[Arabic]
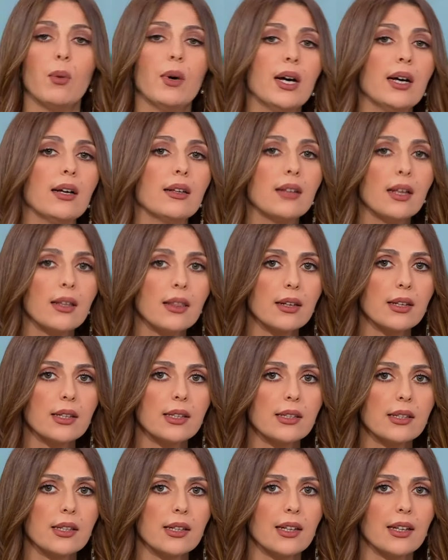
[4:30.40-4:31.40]
ونظرة
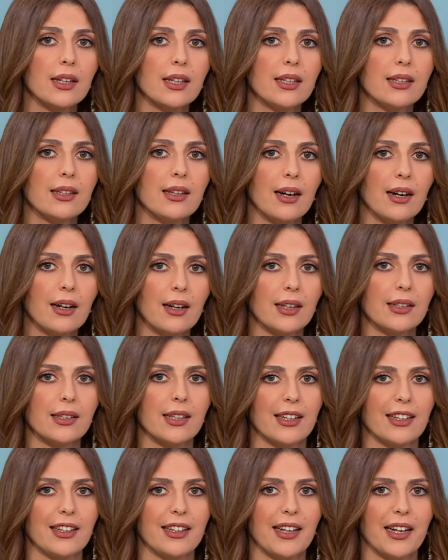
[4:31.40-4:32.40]

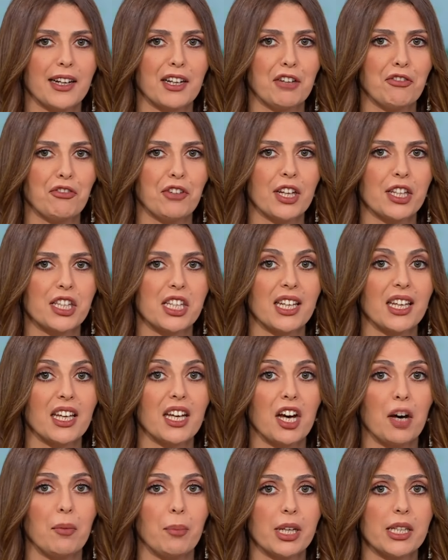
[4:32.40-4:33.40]
إدارته إلى كيفية
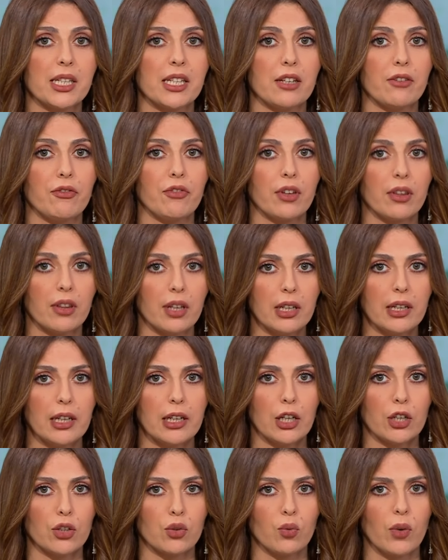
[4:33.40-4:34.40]
إقامته في ظل
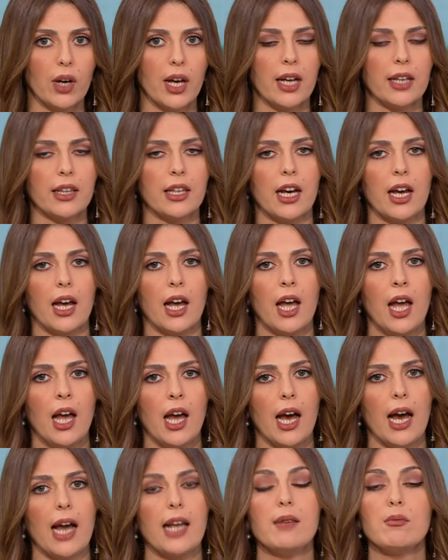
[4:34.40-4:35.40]
العدوان
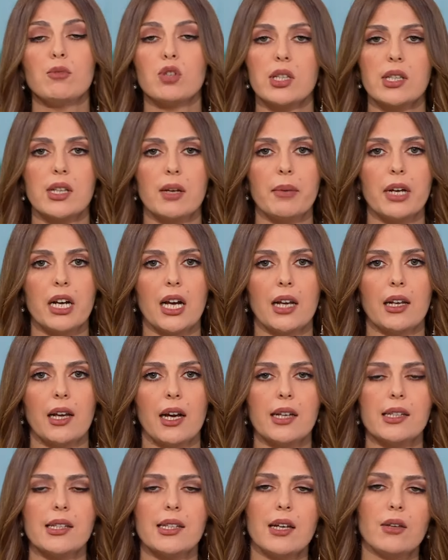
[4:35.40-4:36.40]
المستمر على
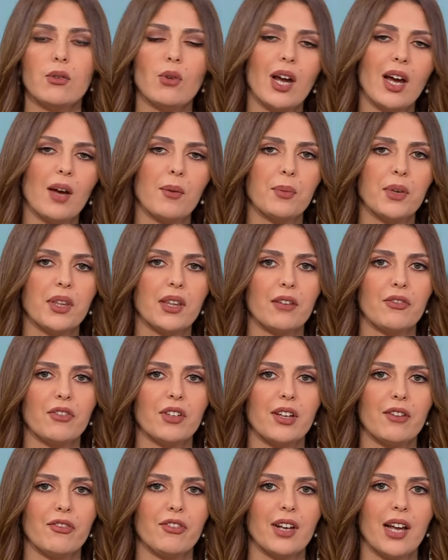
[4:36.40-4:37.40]
غزة نرحب
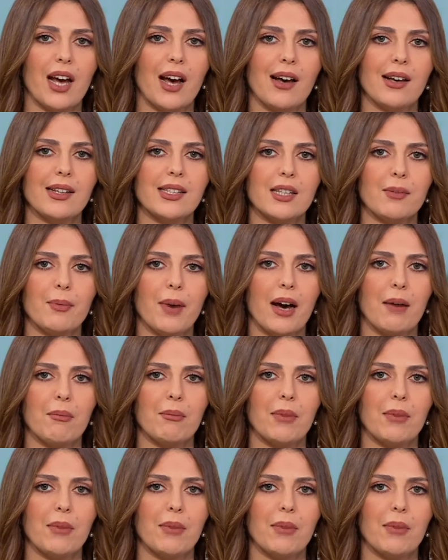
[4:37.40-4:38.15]
بضيفنا في العاصمة